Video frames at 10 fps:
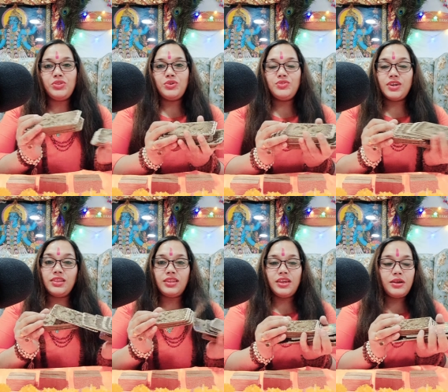तो
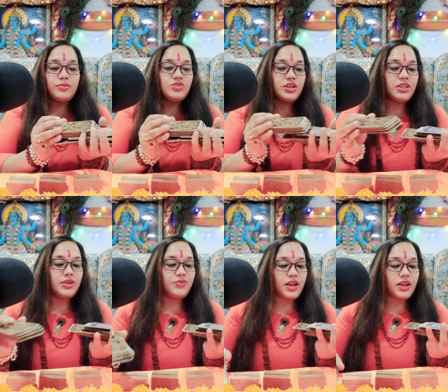जानते हैं हम
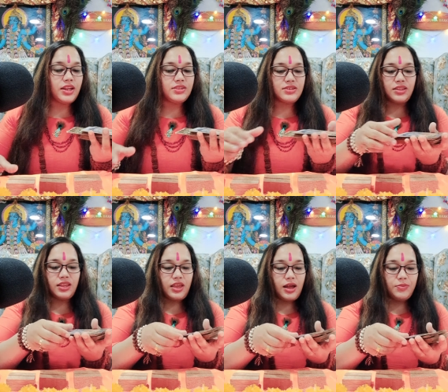शनिदेव क्या कहना चाहते
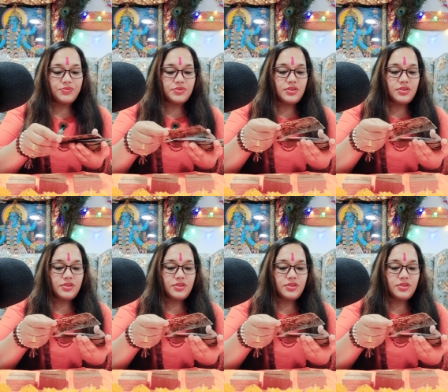हैं आप